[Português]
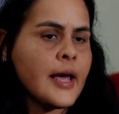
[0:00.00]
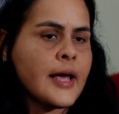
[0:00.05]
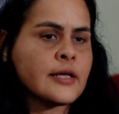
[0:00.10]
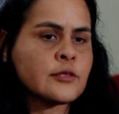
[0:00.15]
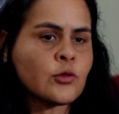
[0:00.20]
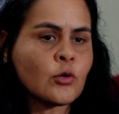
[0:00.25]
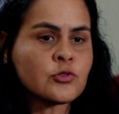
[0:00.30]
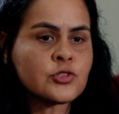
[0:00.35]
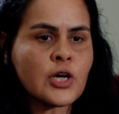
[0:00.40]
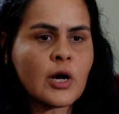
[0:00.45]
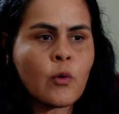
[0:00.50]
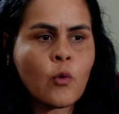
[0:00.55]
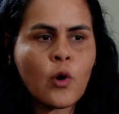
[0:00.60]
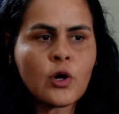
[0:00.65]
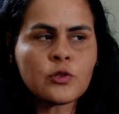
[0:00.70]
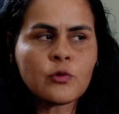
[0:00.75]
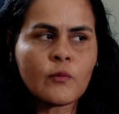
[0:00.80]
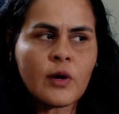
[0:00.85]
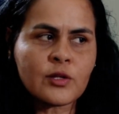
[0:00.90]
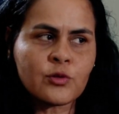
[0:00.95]
Então, de
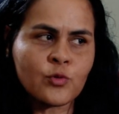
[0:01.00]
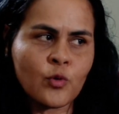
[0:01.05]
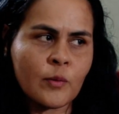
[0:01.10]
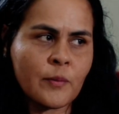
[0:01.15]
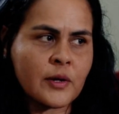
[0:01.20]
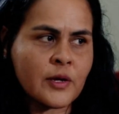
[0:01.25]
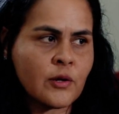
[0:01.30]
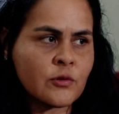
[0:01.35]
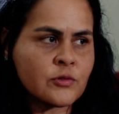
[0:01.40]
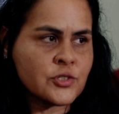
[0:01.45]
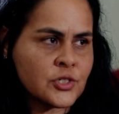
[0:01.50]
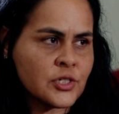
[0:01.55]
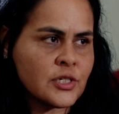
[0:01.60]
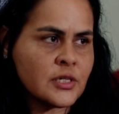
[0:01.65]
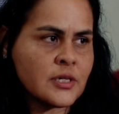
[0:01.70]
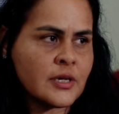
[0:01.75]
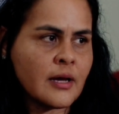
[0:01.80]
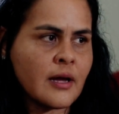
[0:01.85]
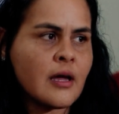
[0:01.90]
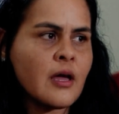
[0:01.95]
acordo com a turma
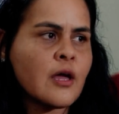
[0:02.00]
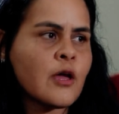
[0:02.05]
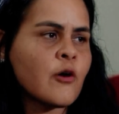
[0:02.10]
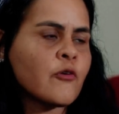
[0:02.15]
tinha,